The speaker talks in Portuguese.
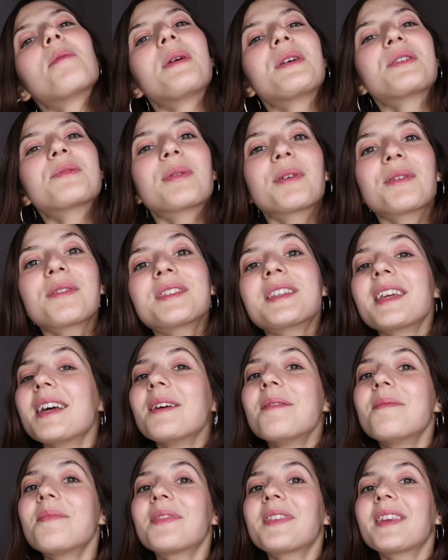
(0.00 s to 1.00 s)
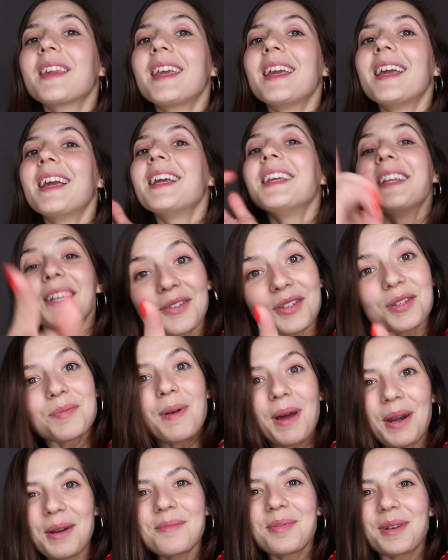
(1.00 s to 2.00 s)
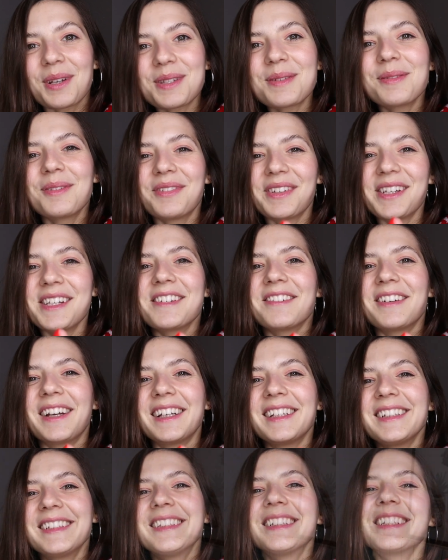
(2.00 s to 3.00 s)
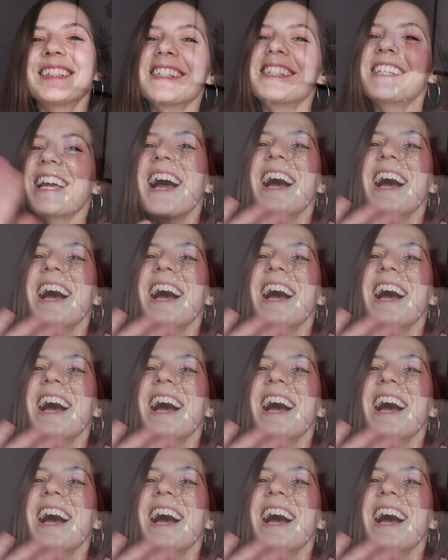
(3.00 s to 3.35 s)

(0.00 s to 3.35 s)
beijo pra você e eu te espero no próximo vídeo, hein? O que, que, vocês